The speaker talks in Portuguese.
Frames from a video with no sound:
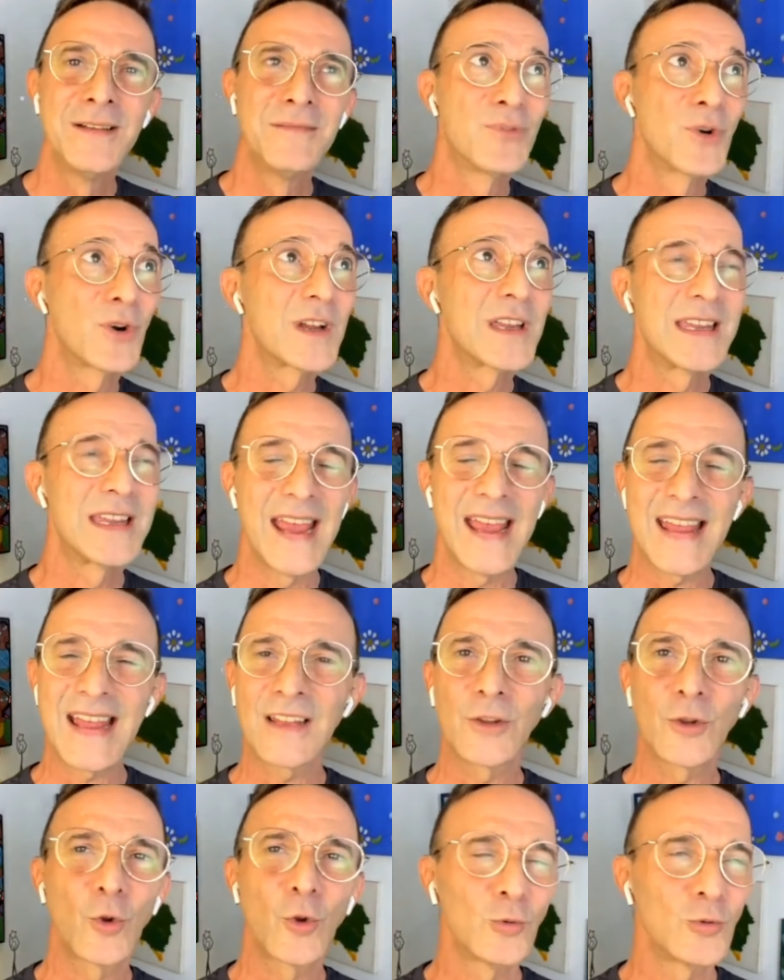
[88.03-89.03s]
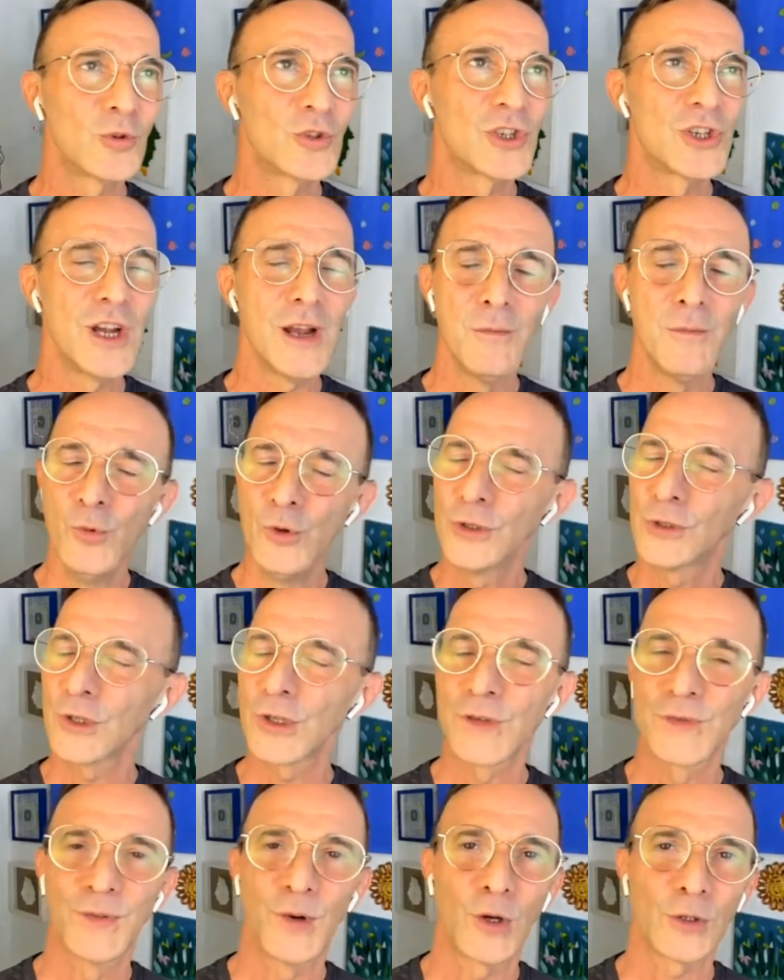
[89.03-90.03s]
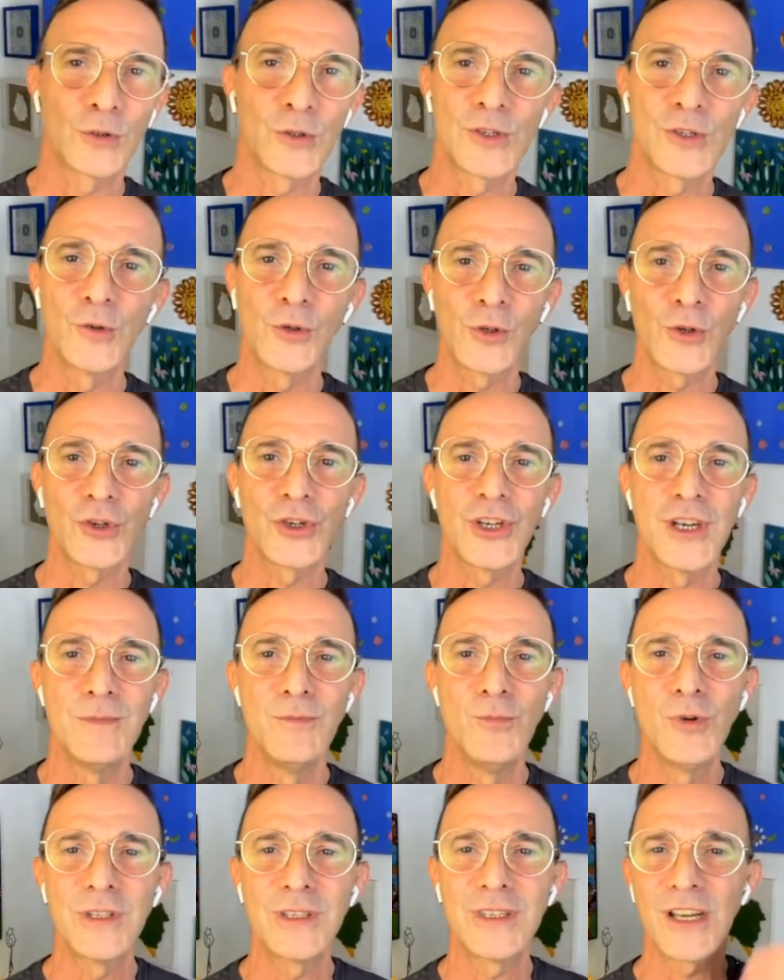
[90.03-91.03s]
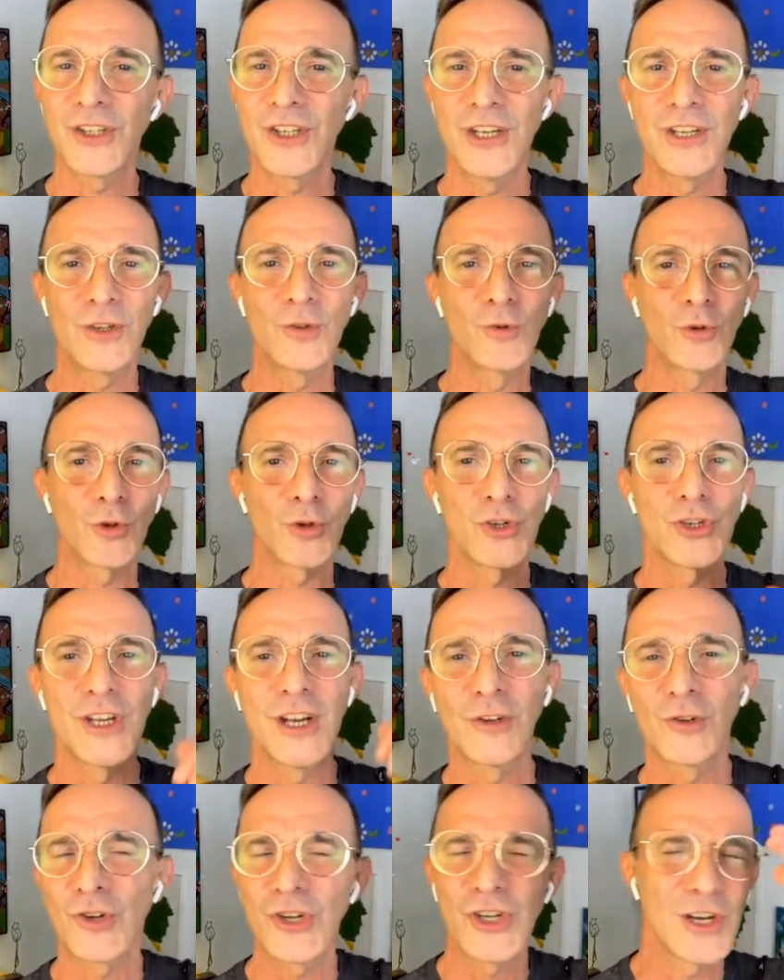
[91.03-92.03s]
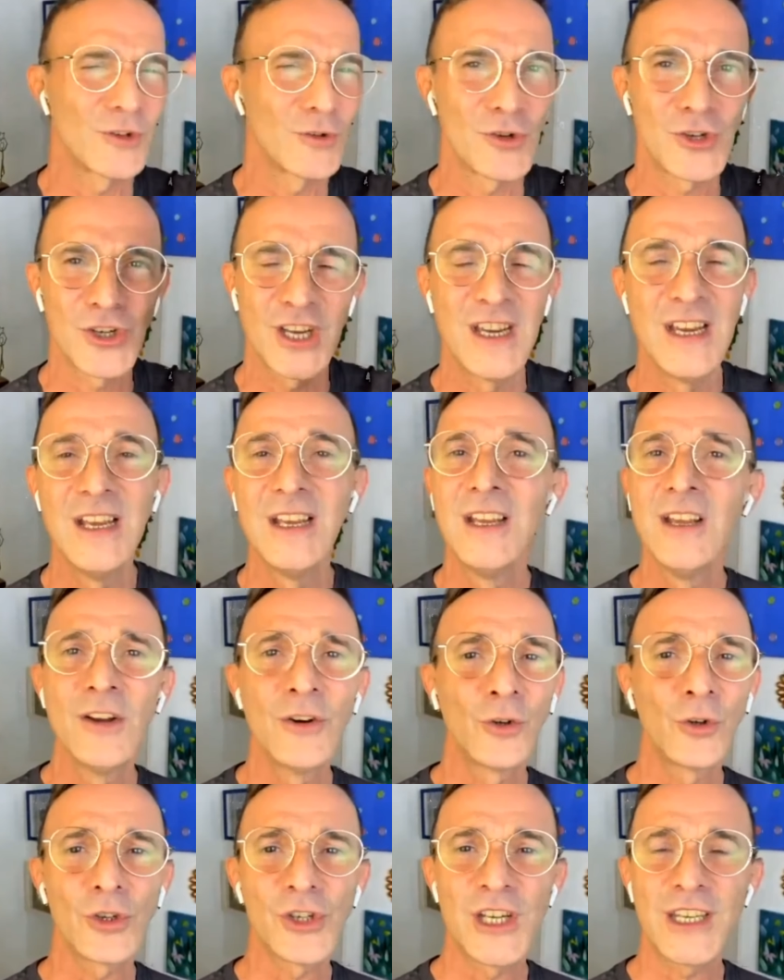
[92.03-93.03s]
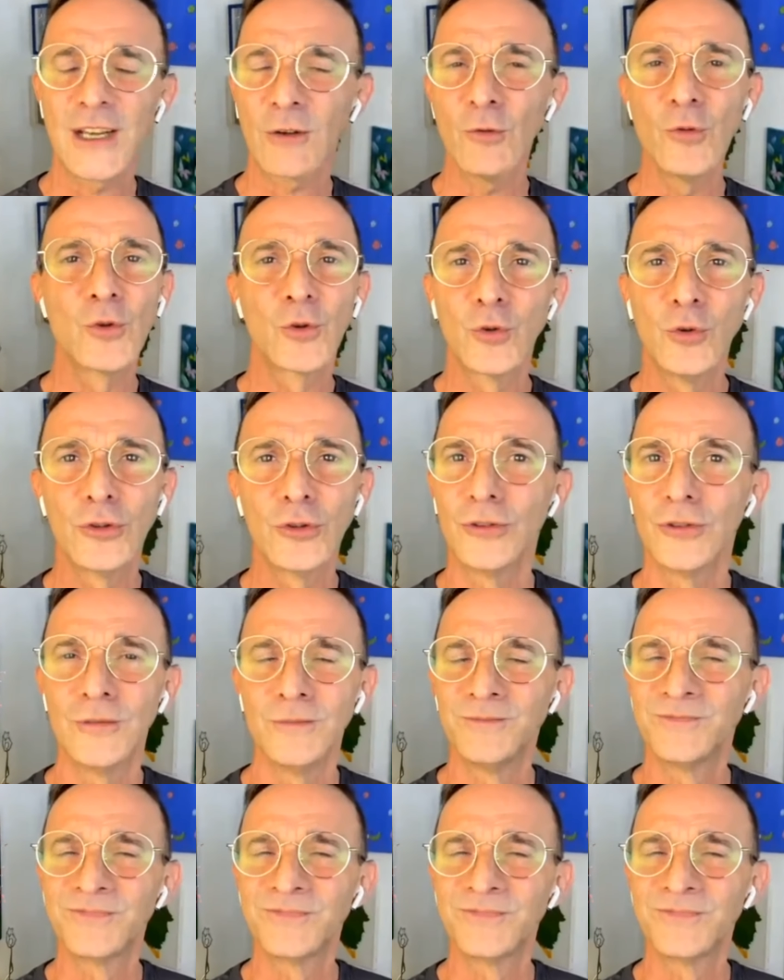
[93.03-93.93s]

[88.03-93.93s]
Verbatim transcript: Porque era todo dia muitos votos no crochê, muita gente no crochê, crochê, crochê. O crochê tá com tudo.